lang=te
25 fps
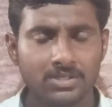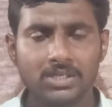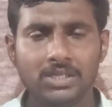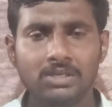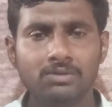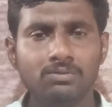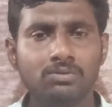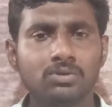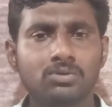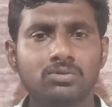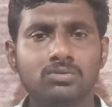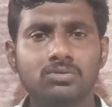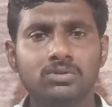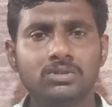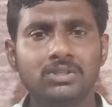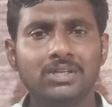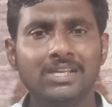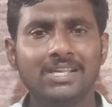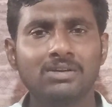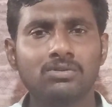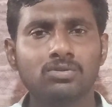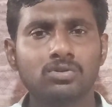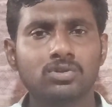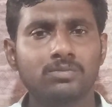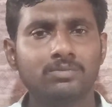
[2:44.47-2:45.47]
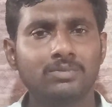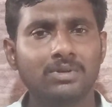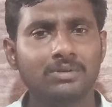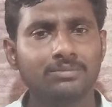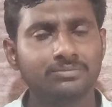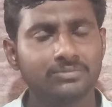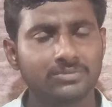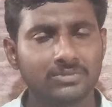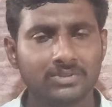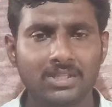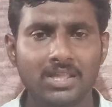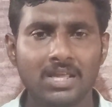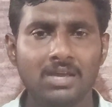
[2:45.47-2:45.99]
నీవు నీ కుటుంబం
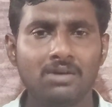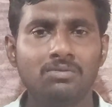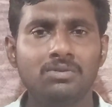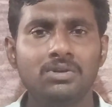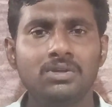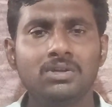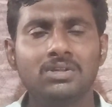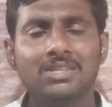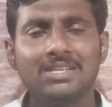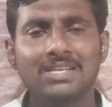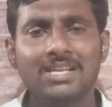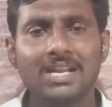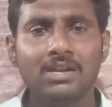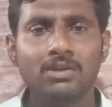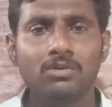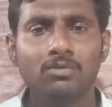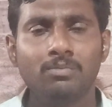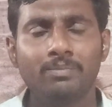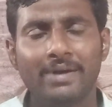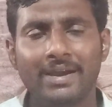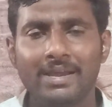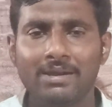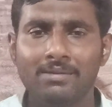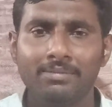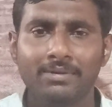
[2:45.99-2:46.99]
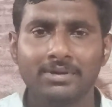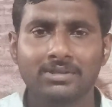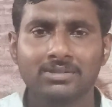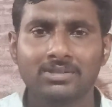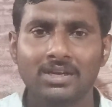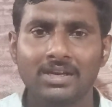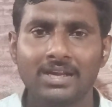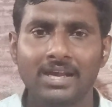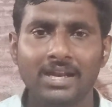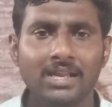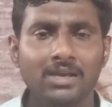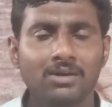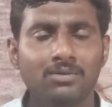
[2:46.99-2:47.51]
దేవుని ఎదుట నీవు
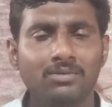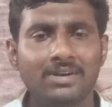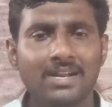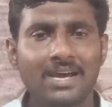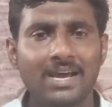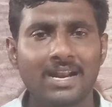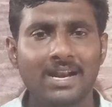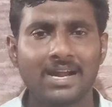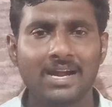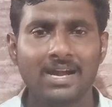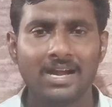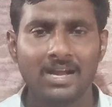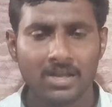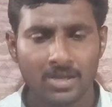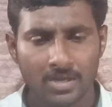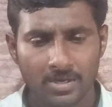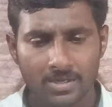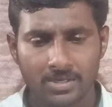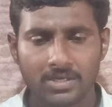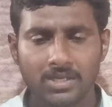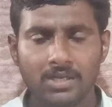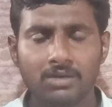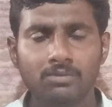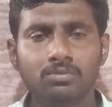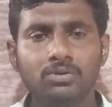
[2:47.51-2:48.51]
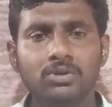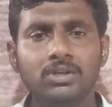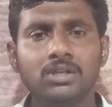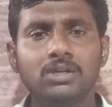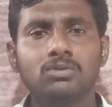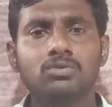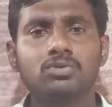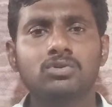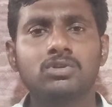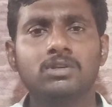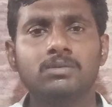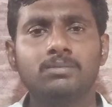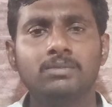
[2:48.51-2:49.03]
భయభక్తులు కలిగి ఉన్నారా నీవు నీ
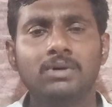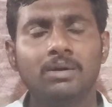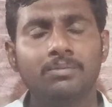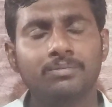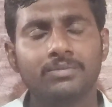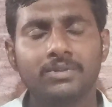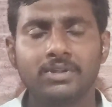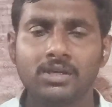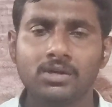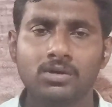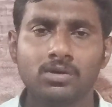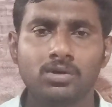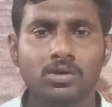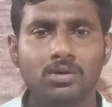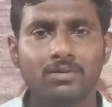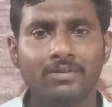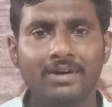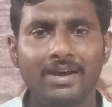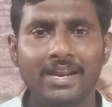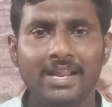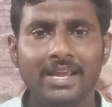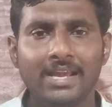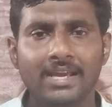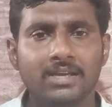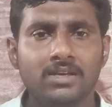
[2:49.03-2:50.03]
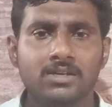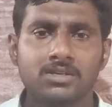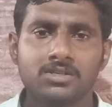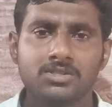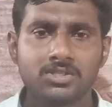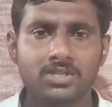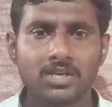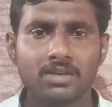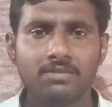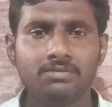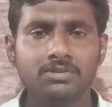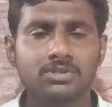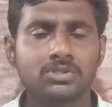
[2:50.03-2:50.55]
కుటుంబం యహోవానే
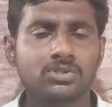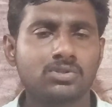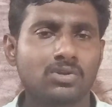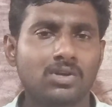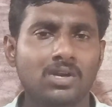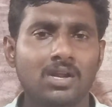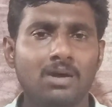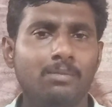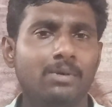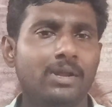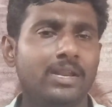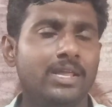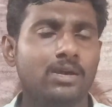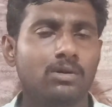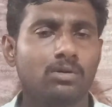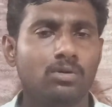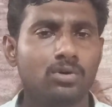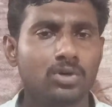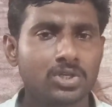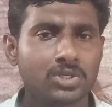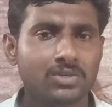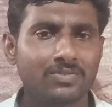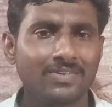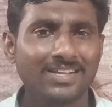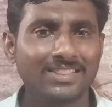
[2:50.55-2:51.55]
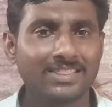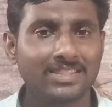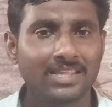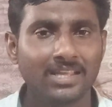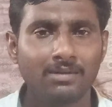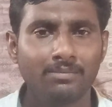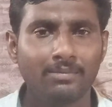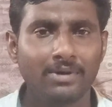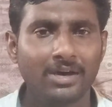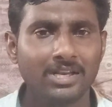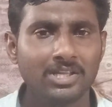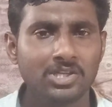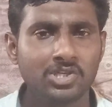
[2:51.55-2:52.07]
సేవిస్తున్నామని యహోష్వా
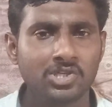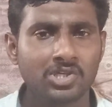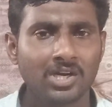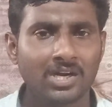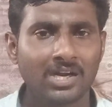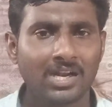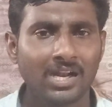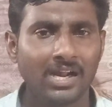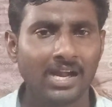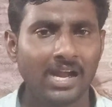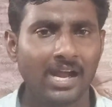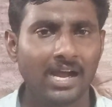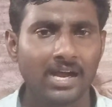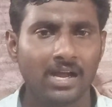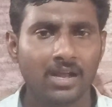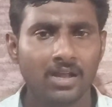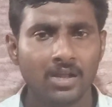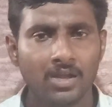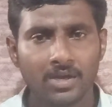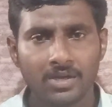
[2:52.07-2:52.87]
తీర్మానించినట్లుగా